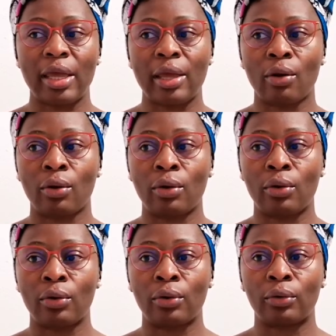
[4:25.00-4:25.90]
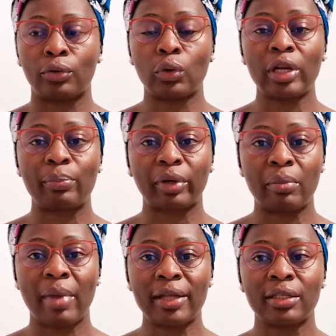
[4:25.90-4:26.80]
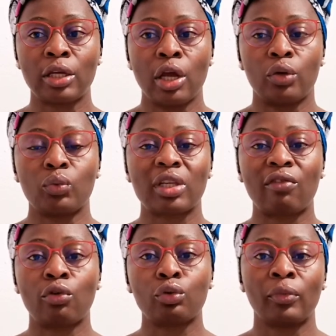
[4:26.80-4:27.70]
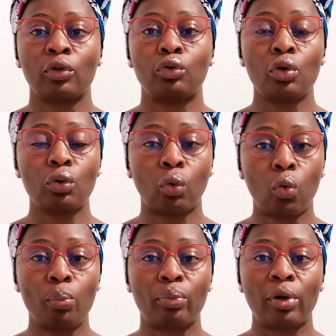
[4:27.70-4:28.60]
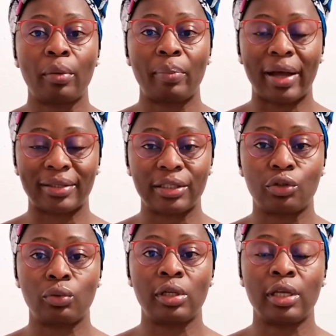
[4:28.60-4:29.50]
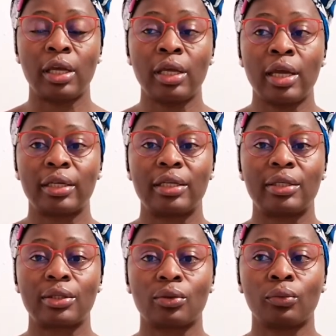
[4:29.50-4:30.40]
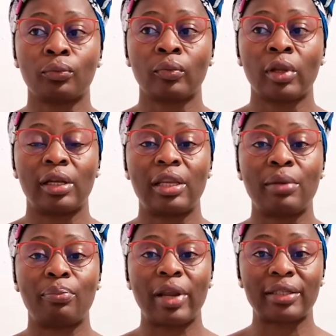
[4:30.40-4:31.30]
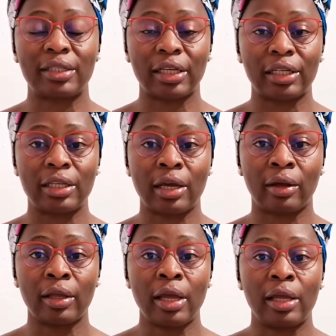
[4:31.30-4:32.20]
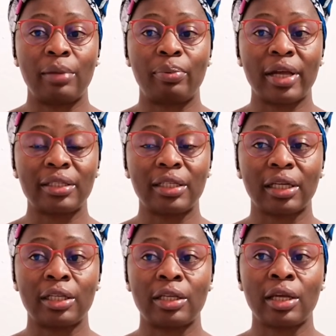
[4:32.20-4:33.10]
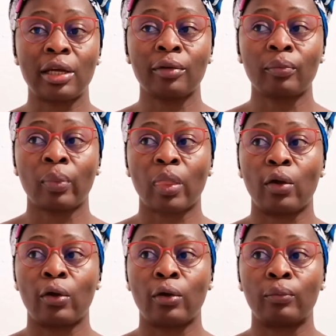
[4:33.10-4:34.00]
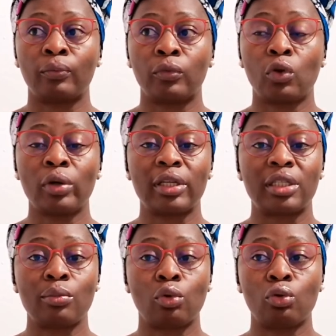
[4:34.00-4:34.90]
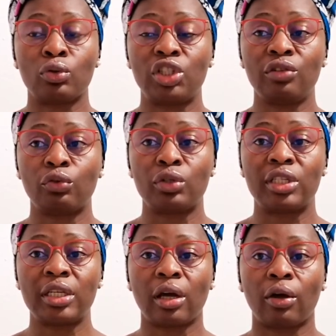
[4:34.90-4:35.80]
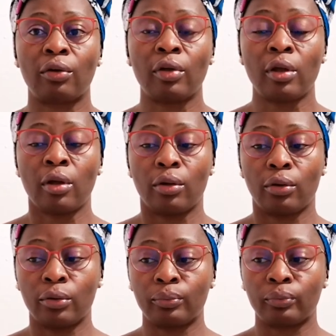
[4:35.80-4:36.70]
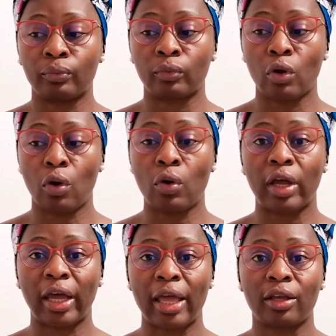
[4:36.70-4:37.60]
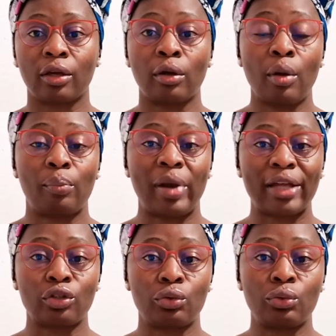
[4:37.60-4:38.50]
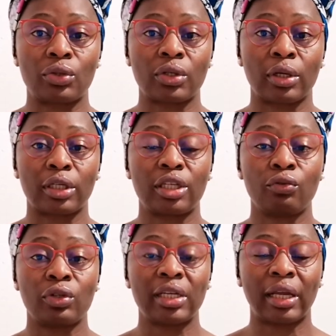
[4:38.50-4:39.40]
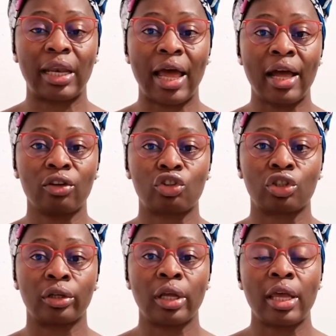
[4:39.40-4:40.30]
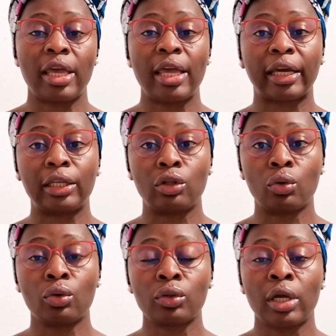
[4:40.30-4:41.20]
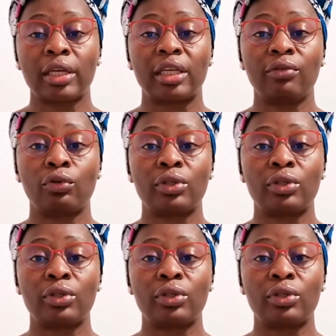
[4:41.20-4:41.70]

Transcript: Et euh, dans les primates, nous avons deux groupes particuliers qui sont les platyriniens. Les platyriniens, euh, dont l'étymologie veut dire euh, en grec platus, qui veut dire large, et rhino, qui